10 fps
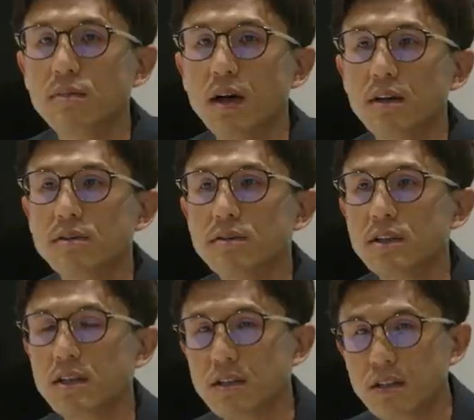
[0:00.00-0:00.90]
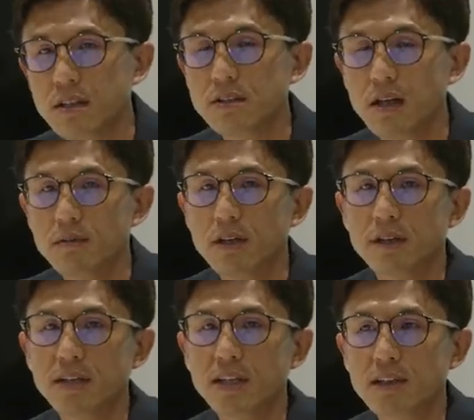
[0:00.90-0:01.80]
まあ、アルベル
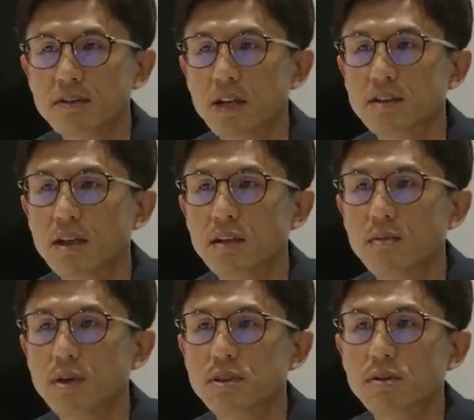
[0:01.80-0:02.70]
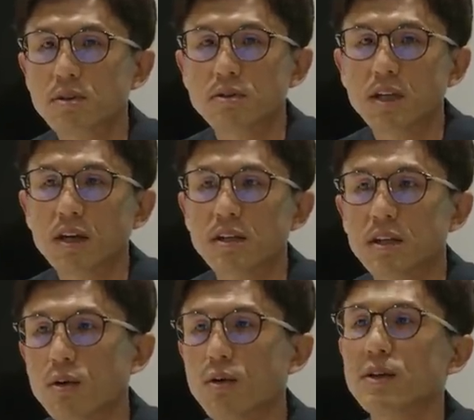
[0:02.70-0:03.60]
監督がいなくなった後も FC 東京のサッカーっ
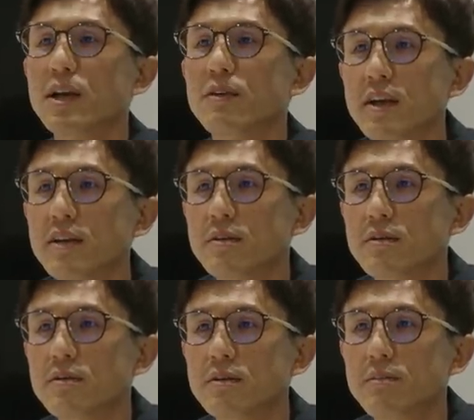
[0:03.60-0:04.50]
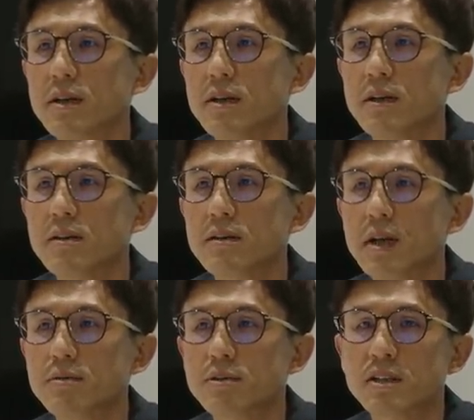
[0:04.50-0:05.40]
てこうだよね、やっぱり
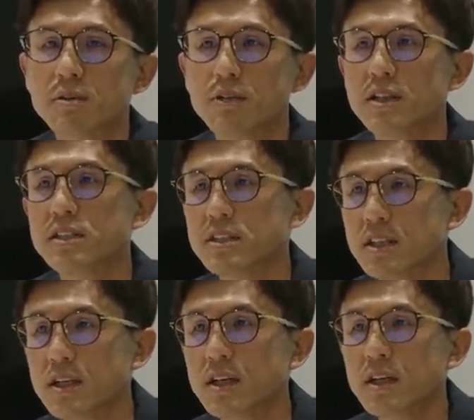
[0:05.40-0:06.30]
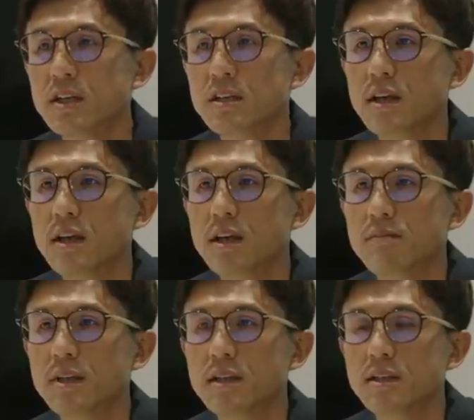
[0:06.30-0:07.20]
下部組織もいいし、でやっ
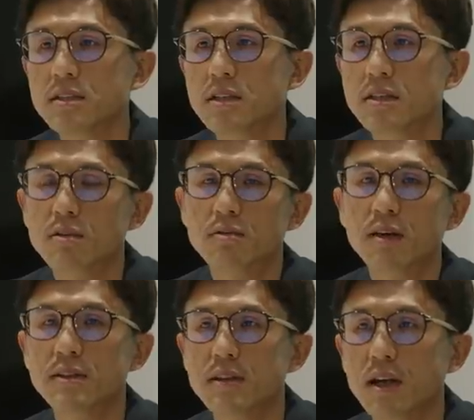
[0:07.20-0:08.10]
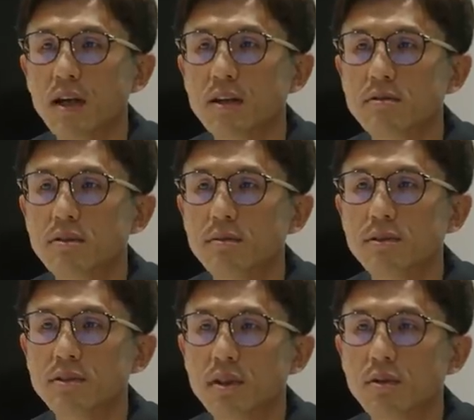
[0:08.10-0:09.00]
ぱり資金力もあって
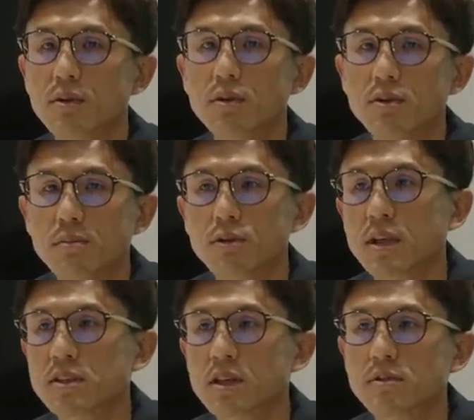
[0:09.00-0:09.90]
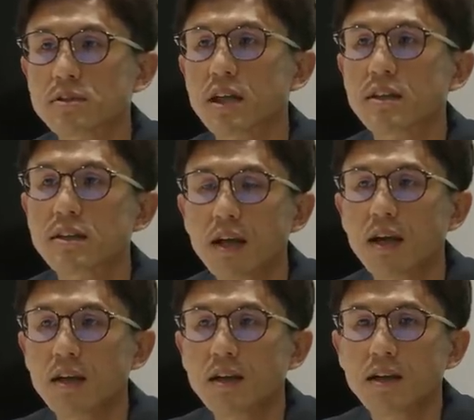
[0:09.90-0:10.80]
クラブとして東京ってポテンシャルも使って、